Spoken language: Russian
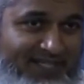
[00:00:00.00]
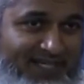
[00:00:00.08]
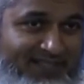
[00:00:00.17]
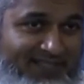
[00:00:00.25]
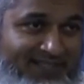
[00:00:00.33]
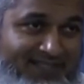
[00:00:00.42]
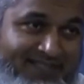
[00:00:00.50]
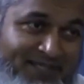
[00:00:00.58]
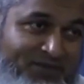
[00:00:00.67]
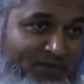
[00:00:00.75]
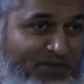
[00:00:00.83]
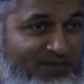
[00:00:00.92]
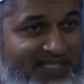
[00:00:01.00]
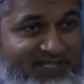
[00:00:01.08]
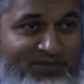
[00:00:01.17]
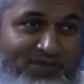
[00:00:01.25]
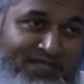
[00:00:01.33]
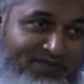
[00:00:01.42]
Деньги ему
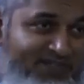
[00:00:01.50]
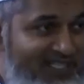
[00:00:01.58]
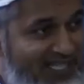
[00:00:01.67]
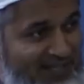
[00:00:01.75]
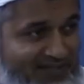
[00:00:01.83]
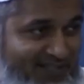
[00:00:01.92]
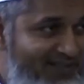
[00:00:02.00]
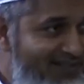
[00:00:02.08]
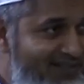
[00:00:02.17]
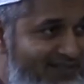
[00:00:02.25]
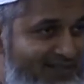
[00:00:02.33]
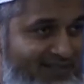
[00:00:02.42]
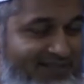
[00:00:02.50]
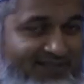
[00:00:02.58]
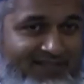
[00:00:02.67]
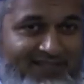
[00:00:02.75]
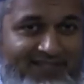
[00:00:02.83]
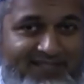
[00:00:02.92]
платят, типа сейчас он все разрулит.
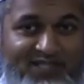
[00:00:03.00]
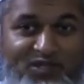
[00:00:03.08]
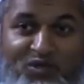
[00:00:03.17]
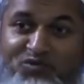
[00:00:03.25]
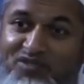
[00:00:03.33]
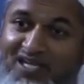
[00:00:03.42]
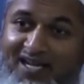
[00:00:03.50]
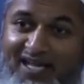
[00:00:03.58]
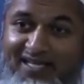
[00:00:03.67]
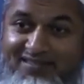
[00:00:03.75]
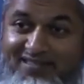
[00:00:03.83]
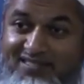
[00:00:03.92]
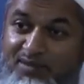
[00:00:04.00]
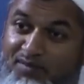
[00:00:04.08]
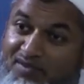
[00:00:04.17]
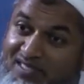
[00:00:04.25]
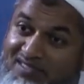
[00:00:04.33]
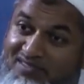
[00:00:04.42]
Не понимает, что у
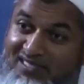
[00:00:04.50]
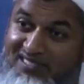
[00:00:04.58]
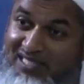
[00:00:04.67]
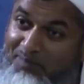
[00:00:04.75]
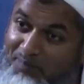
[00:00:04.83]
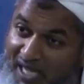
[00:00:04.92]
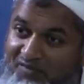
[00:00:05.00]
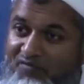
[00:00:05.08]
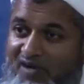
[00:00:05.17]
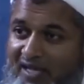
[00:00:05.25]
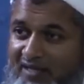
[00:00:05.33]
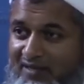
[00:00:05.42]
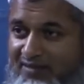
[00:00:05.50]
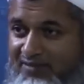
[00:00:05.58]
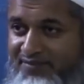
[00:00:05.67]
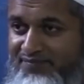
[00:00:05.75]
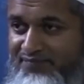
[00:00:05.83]
этого бывают плохие последствия.